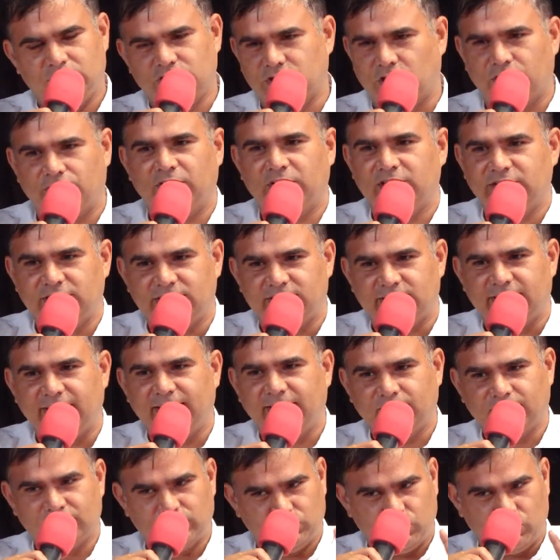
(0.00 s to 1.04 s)
श्रवण जी से
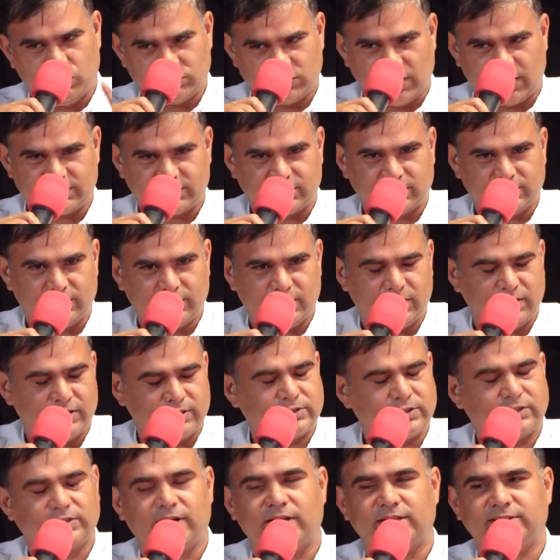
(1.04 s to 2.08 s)

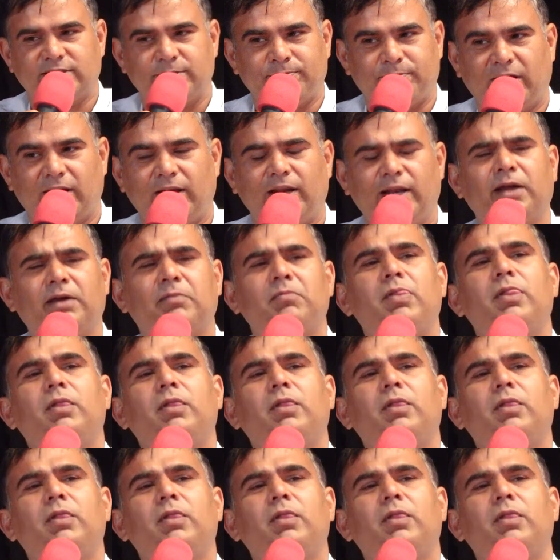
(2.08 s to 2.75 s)
2017 से पहले